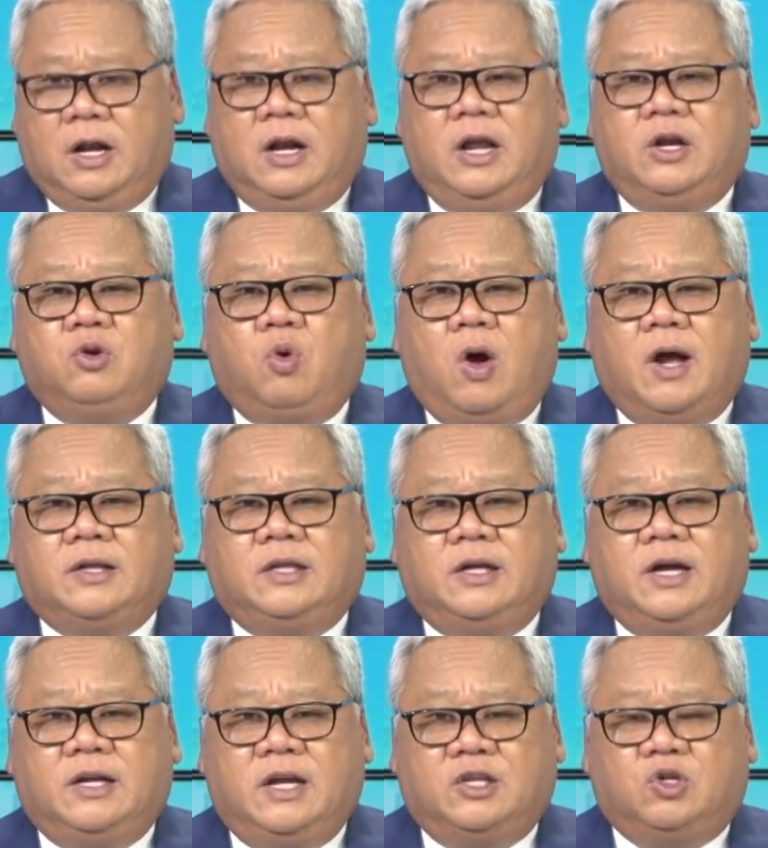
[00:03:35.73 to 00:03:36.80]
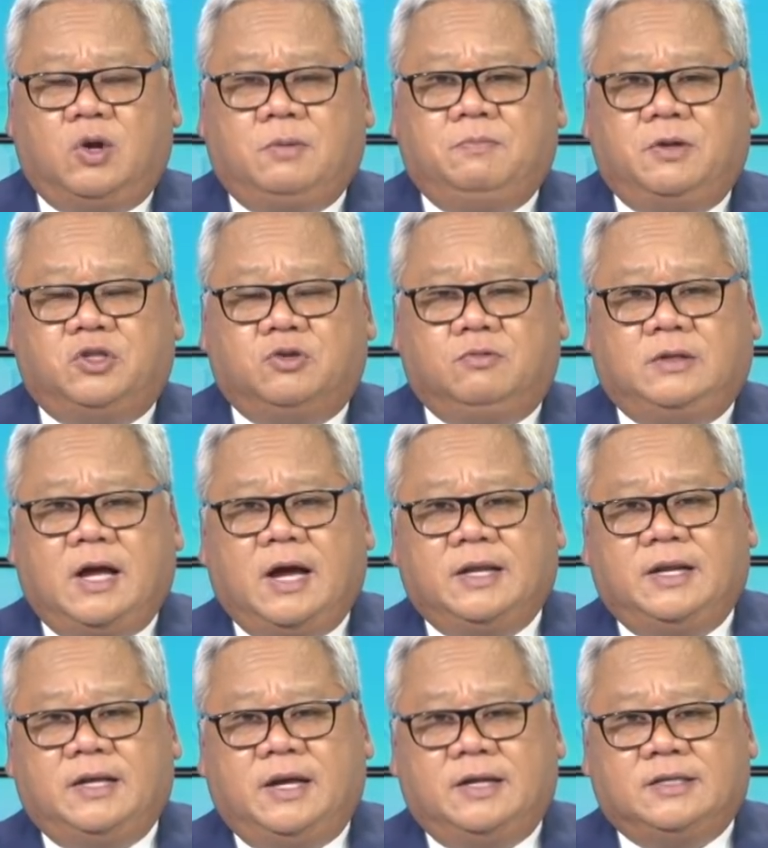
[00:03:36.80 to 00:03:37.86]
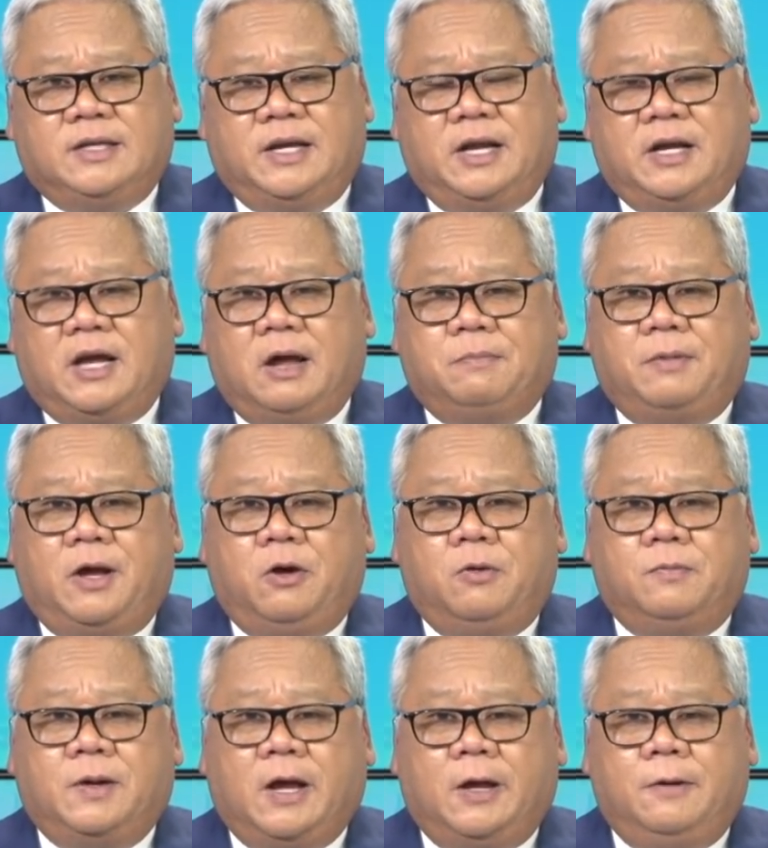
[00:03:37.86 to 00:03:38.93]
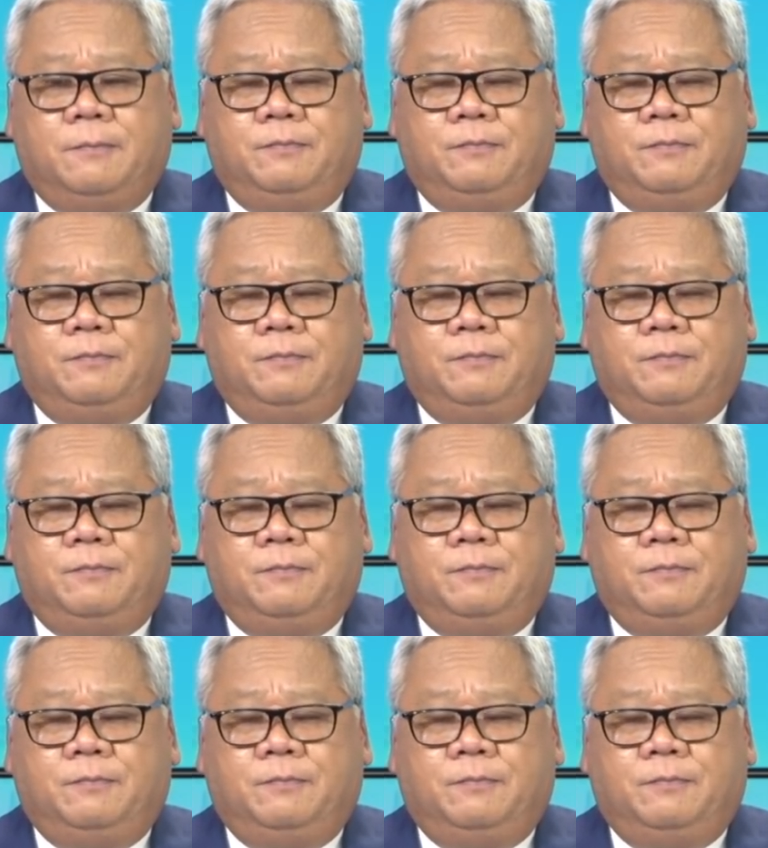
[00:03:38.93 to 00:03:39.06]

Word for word: liên quan tới cái đề xuất mà chúng ta để, sẽ đề cập ngày hôm nay.